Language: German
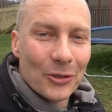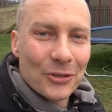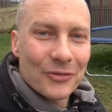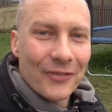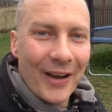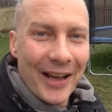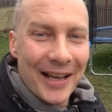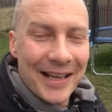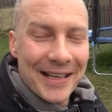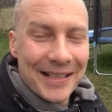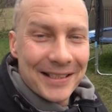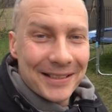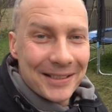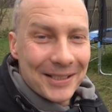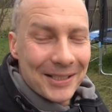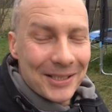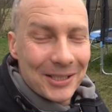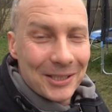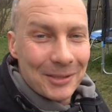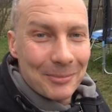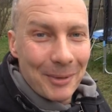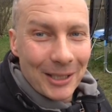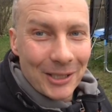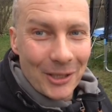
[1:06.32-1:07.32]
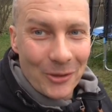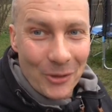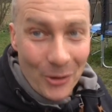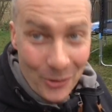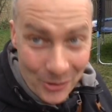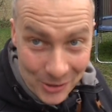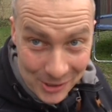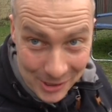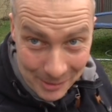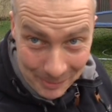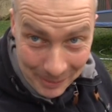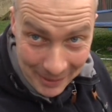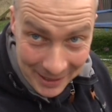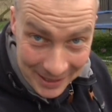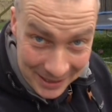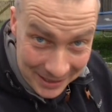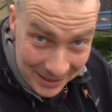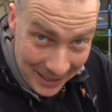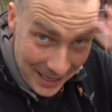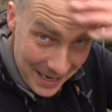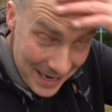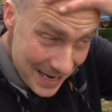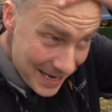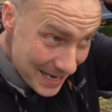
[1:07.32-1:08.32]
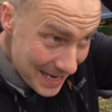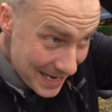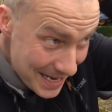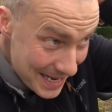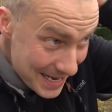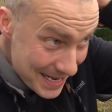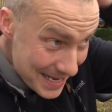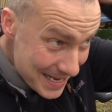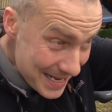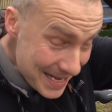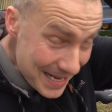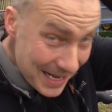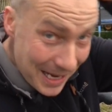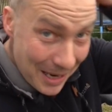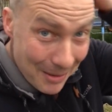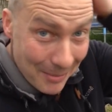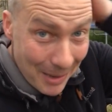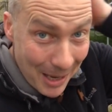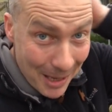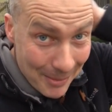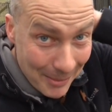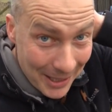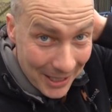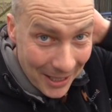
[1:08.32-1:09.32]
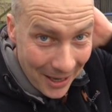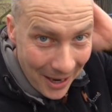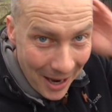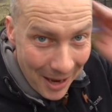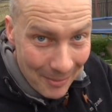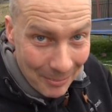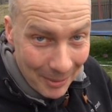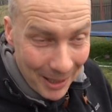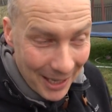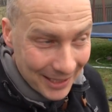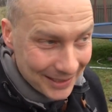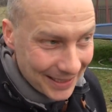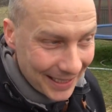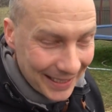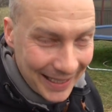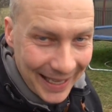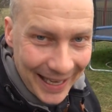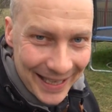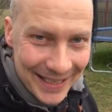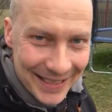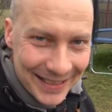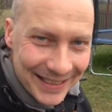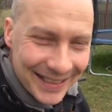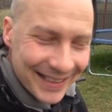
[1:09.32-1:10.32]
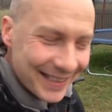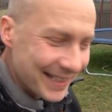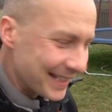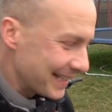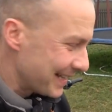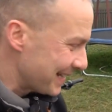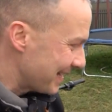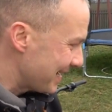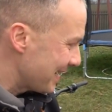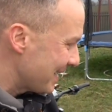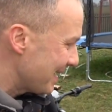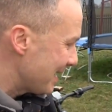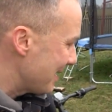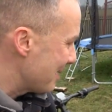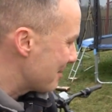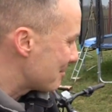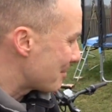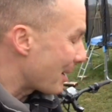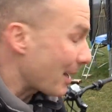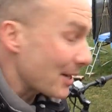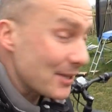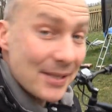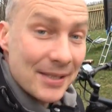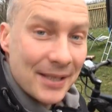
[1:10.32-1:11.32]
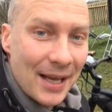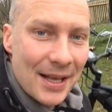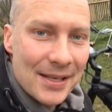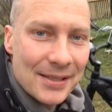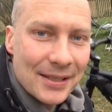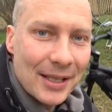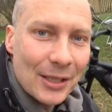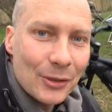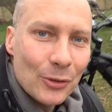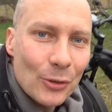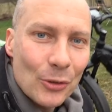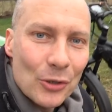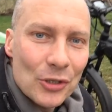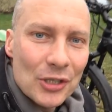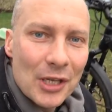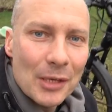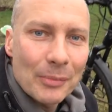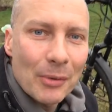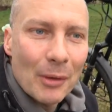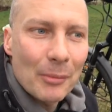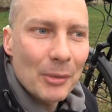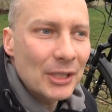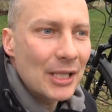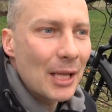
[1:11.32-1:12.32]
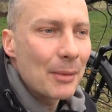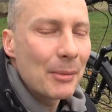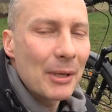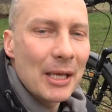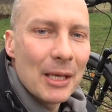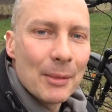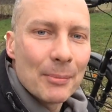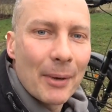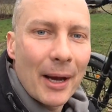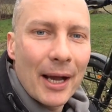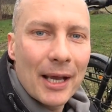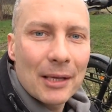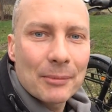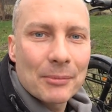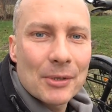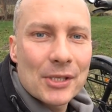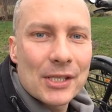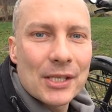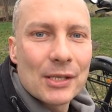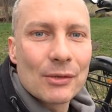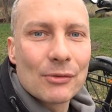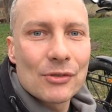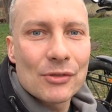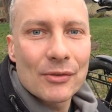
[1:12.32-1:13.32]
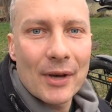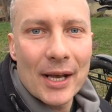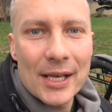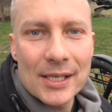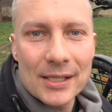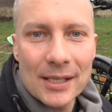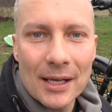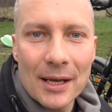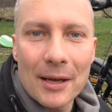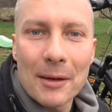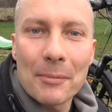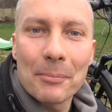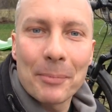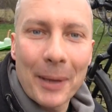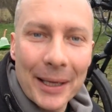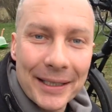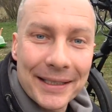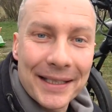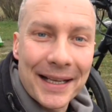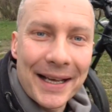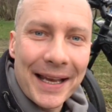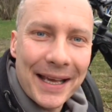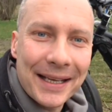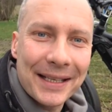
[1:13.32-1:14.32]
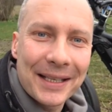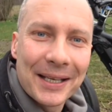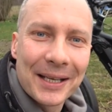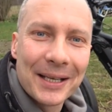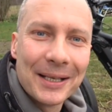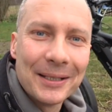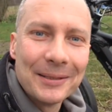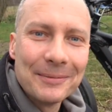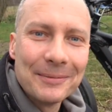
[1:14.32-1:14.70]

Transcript: Und weil ich nicht mehr der Jüngste bin, kann man an meiner Haarpracht erkennen, mache ich das Ganze natürlich lieber mit einem E-Bike bzw. Pedelec.